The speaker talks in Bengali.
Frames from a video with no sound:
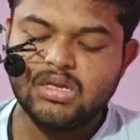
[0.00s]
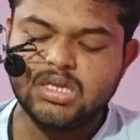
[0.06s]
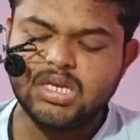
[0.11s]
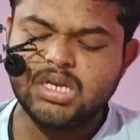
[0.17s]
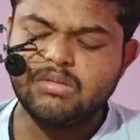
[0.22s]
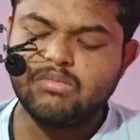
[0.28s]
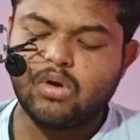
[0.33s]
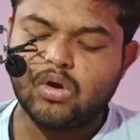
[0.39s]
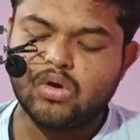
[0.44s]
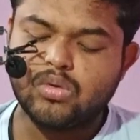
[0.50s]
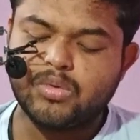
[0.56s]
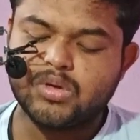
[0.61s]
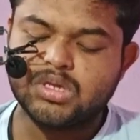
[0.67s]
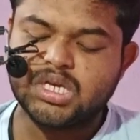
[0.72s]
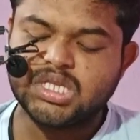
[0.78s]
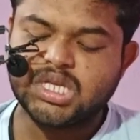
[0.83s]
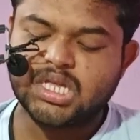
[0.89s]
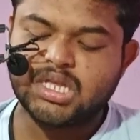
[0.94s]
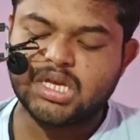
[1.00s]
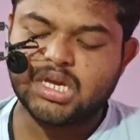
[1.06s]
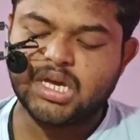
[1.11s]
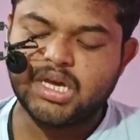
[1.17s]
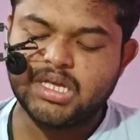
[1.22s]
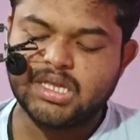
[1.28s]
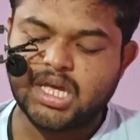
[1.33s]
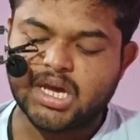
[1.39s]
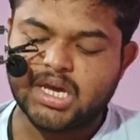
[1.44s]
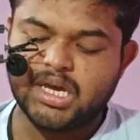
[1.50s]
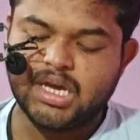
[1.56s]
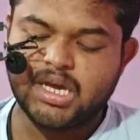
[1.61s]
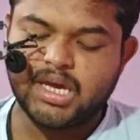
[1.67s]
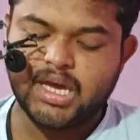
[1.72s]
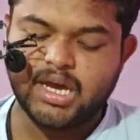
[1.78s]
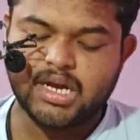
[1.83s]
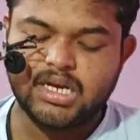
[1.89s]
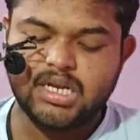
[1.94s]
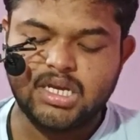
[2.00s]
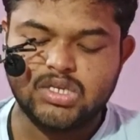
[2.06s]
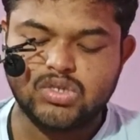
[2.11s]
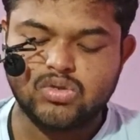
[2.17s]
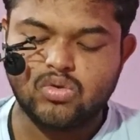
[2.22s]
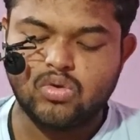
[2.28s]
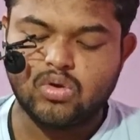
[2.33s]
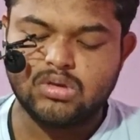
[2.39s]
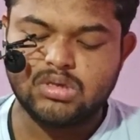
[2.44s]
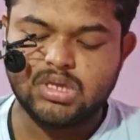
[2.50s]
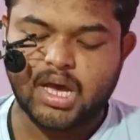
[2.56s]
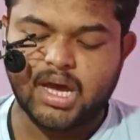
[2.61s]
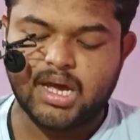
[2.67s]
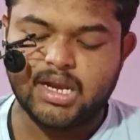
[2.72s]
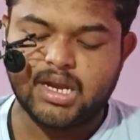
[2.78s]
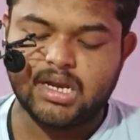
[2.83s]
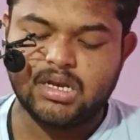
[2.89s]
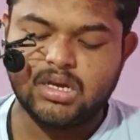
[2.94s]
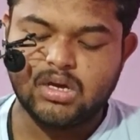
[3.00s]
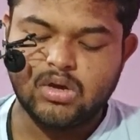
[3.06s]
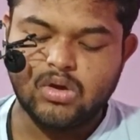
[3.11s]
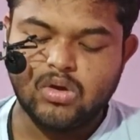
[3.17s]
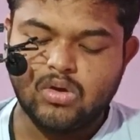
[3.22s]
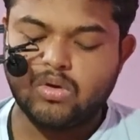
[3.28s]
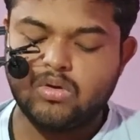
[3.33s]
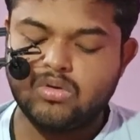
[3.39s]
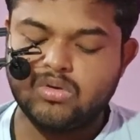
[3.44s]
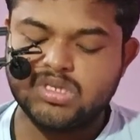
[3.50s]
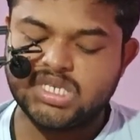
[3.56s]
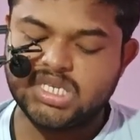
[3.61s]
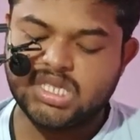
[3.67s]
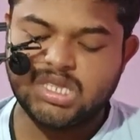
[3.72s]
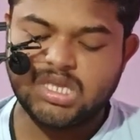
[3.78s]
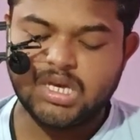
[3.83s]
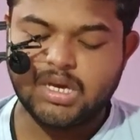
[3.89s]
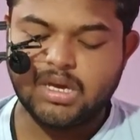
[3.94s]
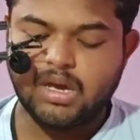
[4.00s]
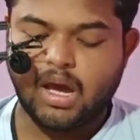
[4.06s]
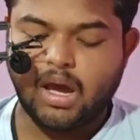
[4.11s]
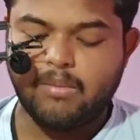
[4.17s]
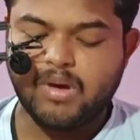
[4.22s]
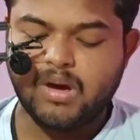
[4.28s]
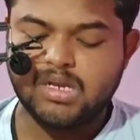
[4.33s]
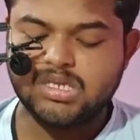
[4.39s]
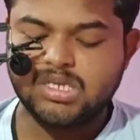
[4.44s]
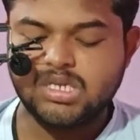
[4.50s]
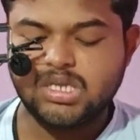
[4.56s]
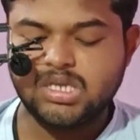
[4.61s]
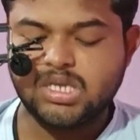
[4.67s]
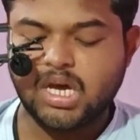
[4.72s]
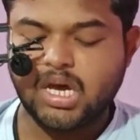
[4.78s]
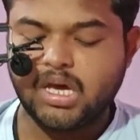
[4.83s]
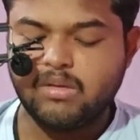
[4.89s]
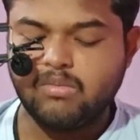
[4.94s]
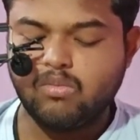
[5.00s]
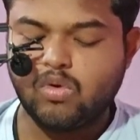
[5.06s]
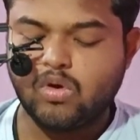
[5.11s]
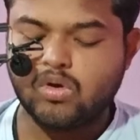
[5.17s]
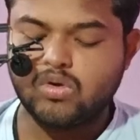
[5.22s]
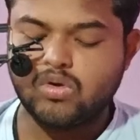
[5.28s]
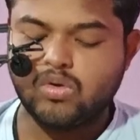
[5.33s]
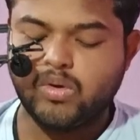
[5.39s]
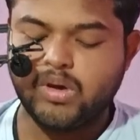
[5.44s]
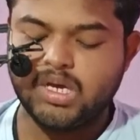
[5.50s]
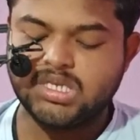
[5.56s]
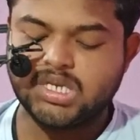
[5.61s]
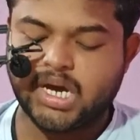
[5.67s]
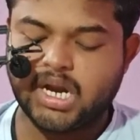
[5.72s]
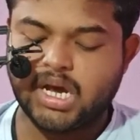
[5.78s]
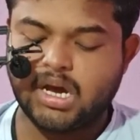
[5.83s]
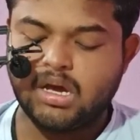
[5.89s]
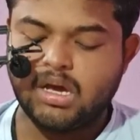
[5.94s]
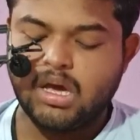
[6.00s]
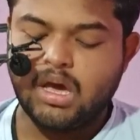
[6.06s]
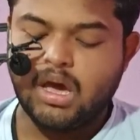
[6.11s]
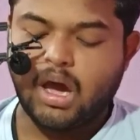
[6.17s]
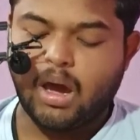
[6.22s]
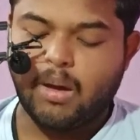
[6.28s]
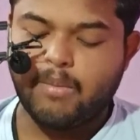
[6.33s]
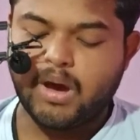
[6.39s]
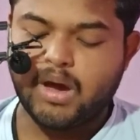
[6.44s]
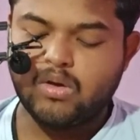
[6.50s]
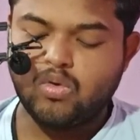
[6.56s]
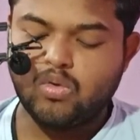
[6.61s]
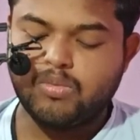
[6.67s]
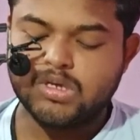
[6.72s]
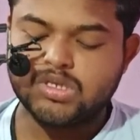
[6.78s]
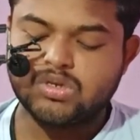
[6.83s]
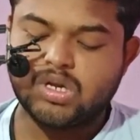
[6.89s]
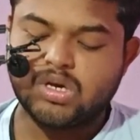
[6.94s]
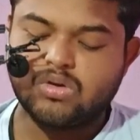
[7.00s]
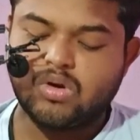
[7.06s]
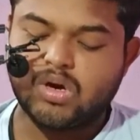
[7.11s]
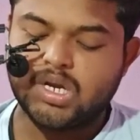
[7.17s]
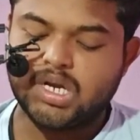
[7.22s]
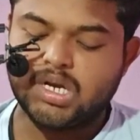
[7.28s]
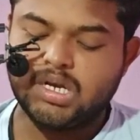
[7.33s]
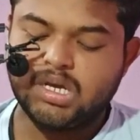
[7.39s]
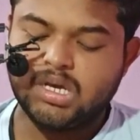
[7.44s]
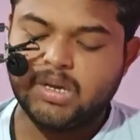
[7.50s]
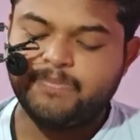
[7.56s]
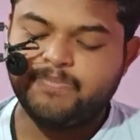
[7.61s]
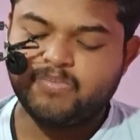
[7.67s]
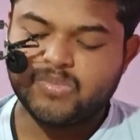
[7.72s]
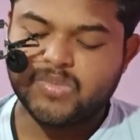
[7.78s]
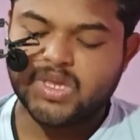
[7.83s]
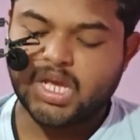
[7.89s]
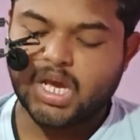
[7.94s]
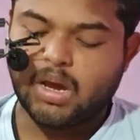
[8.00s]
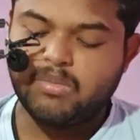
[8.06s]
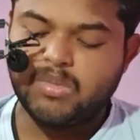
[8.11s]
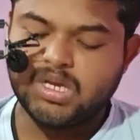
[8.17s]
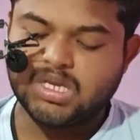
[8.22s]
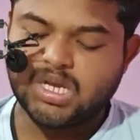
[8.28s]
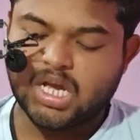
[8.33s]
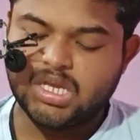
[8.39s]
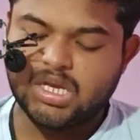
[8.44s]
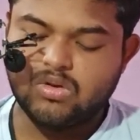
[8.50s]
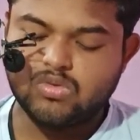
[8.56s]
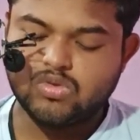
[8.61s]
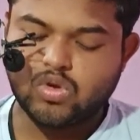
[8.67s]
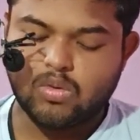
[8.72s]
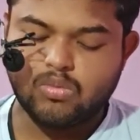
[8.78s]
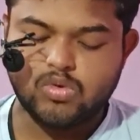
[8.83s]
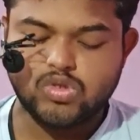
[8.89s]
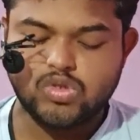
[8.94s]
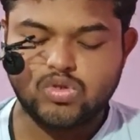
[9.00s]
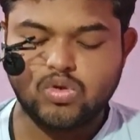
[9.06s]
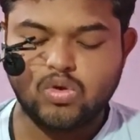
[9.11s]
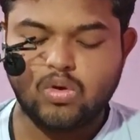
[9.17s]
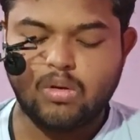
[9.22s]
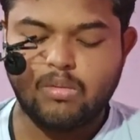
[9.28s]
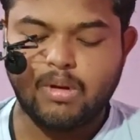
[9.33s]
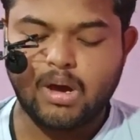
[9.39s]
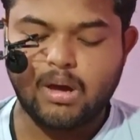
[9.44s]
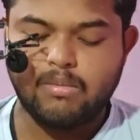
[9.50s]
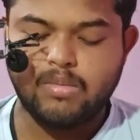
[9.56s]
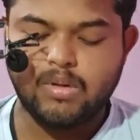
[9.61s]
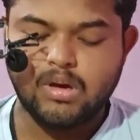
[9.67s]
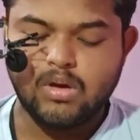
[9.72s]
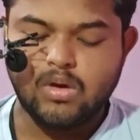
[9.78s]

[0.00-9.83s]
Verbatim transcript: তিনি ভগবত গীতা থেকে তাকে একটি শ্লোক দেখালেন অনন্য চিত্তে আমার চিন্তায় মগ্ন হয়ে যারা আমার উপাসনা করেন আমি তাদের সমস্ত অভাব